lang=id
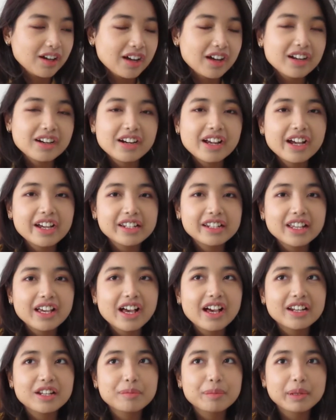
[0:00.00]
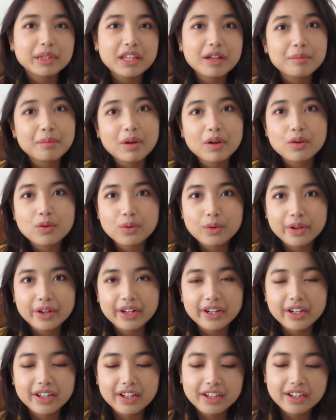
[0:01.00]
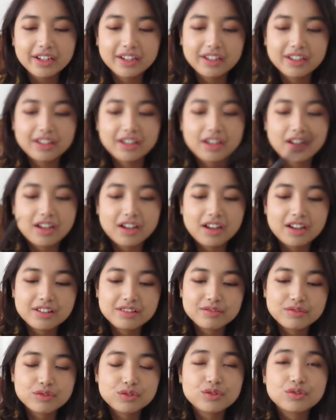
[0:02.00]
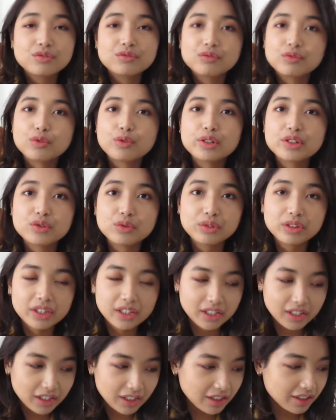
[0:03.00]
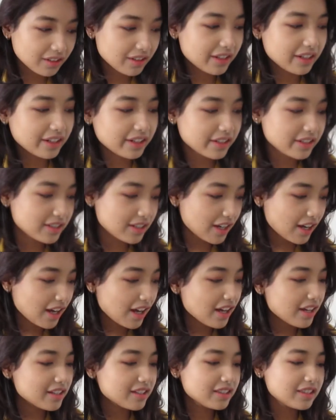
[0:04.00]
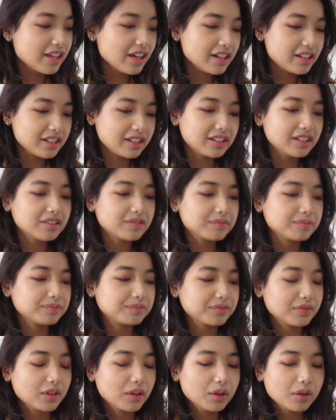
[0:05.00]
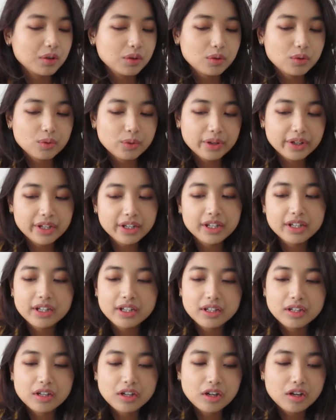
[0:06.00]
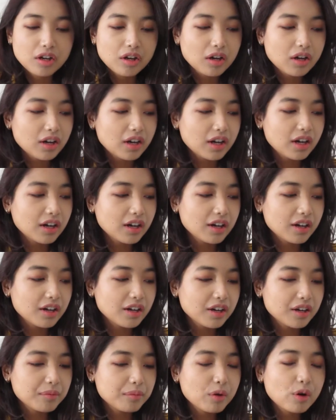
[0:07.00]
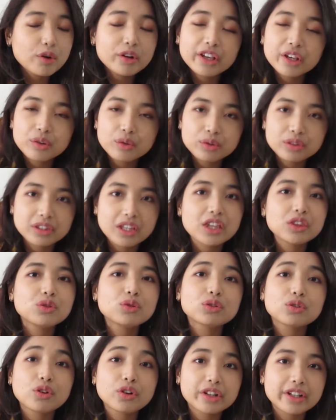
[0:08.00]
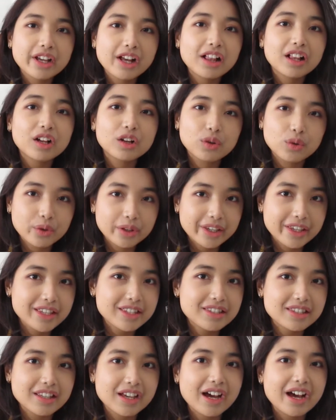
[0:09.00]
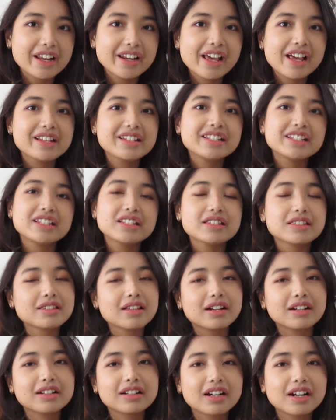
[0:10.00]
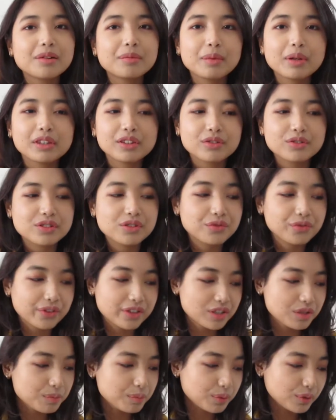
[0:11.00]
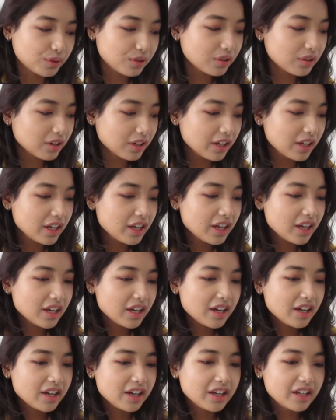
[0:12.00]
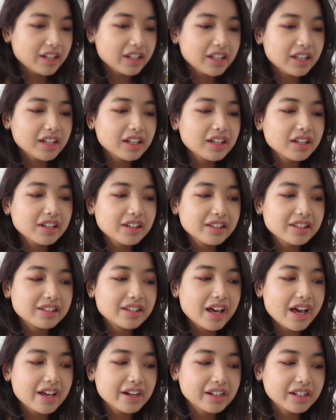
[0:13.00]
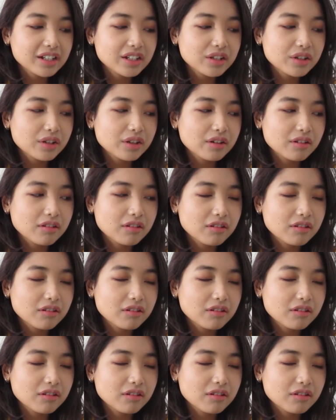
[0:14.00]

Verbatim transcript: karena ini hari pertama gue gue cuti dari kerja Jadi gue uh, mau ngikutin tutorial ngelukis yang ada di Instagram atau di Facebook ini dari